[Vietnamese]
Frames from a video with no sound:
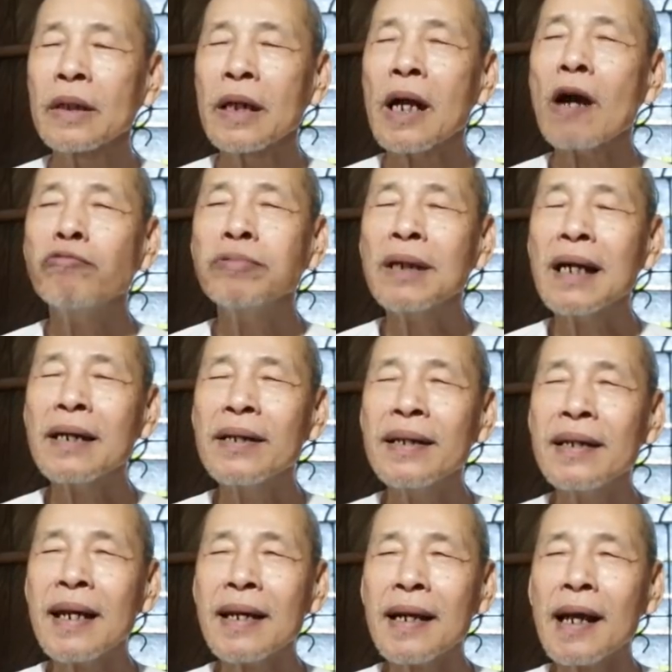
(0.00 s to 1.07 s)
không này
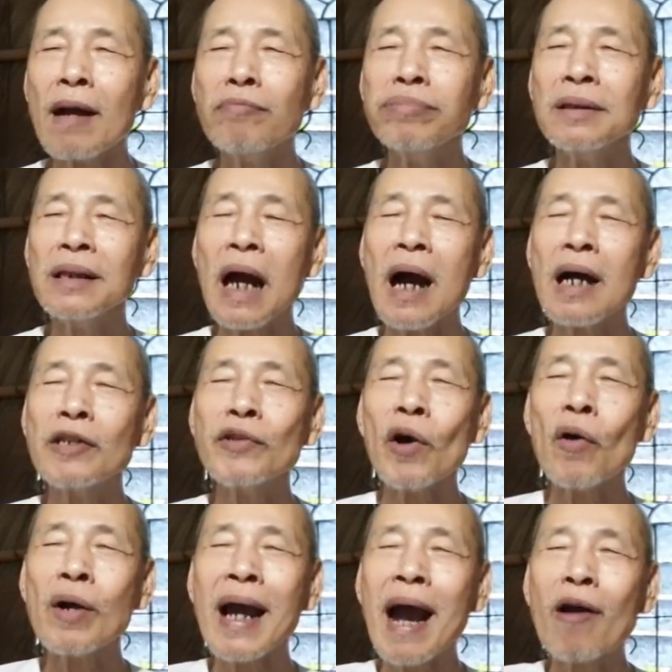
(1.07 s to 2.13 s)
không ở
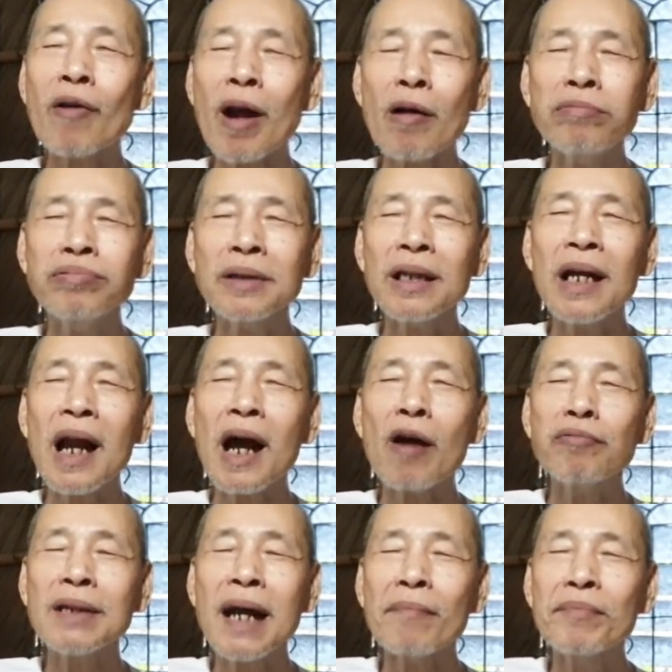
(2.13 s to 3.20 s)
chỗ cao rộng tức là
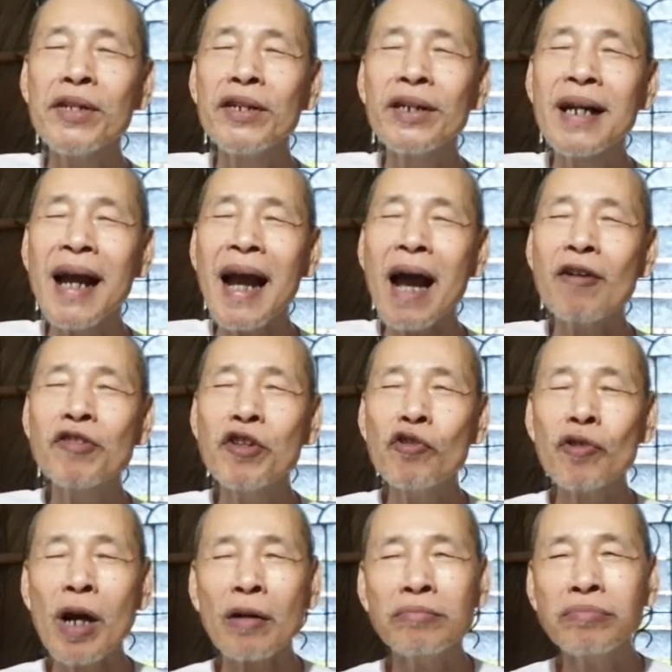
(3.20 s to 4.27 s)
không nằm giường cao
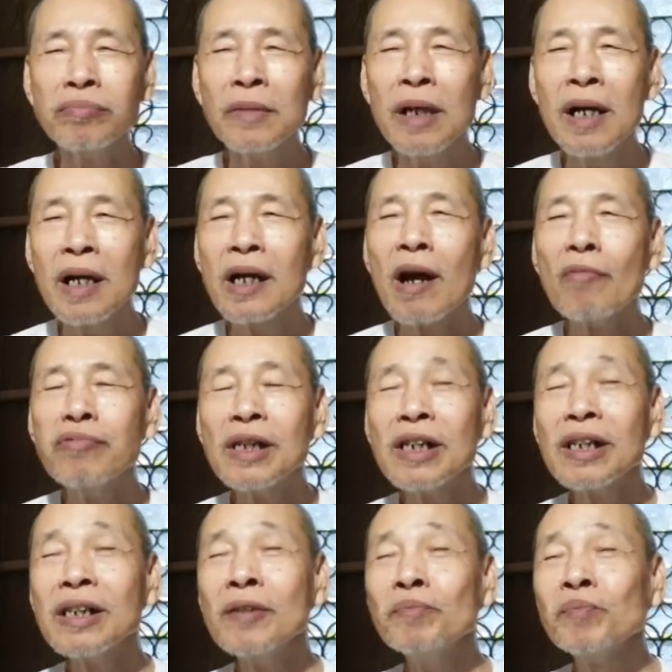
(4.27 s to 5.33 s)
chiếu rộng không yeah.
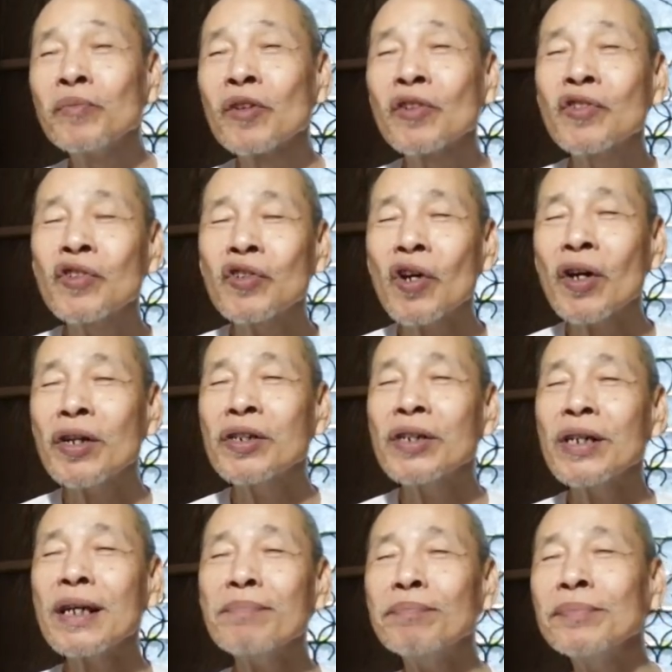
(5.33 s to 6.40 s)
Dạ. Ờ, soi yeah.
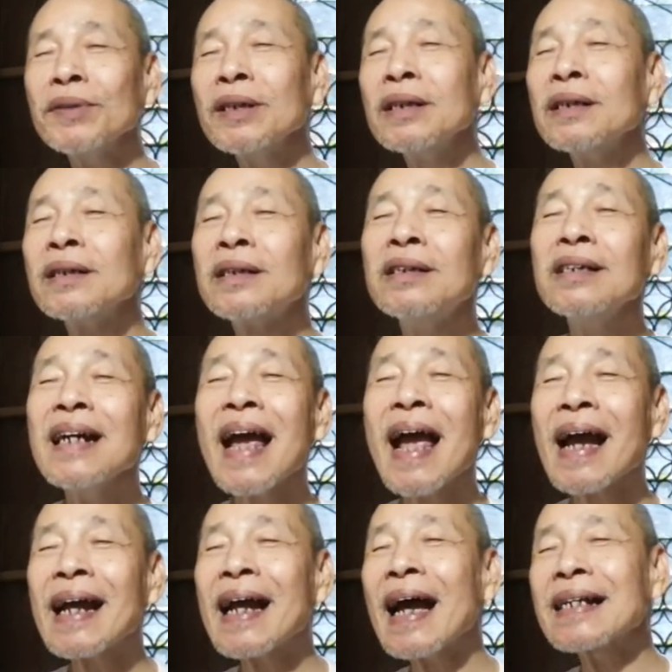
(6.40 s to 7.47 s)
xem sướng
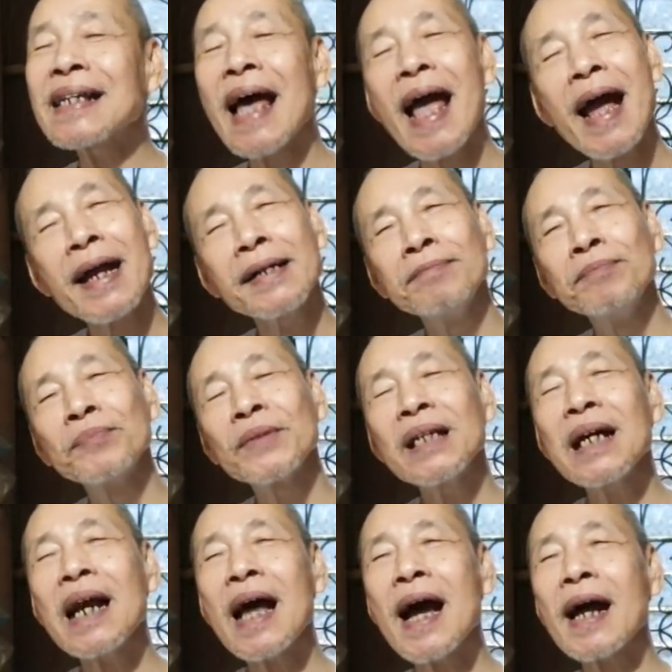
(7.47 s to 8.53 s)
hát ca sang
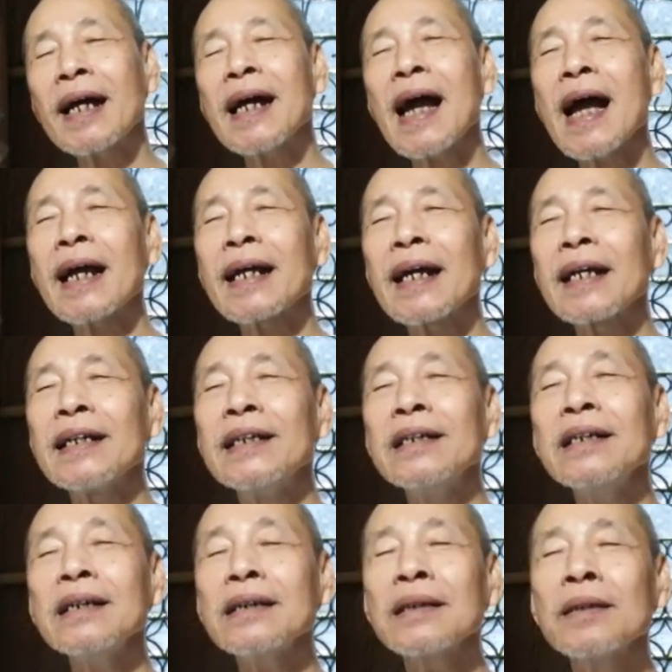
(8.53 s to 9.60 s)
tức yeah. là dạ. cái hàng này
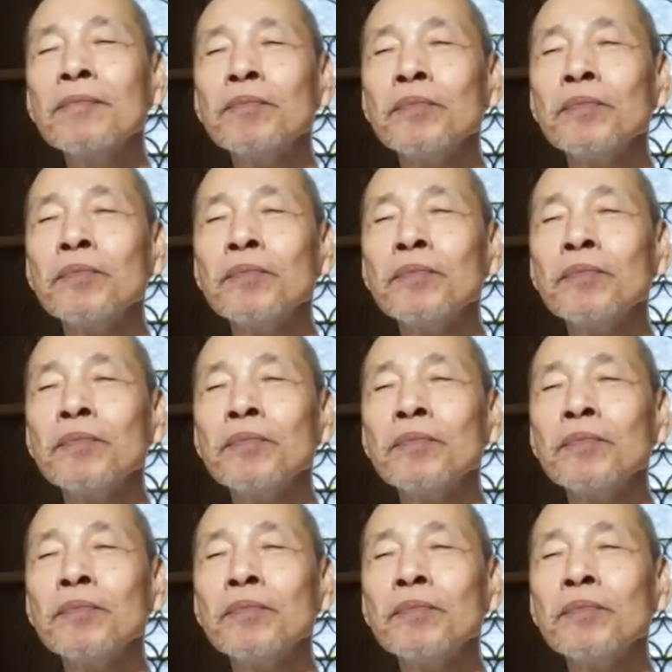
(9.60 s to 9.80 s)
dưới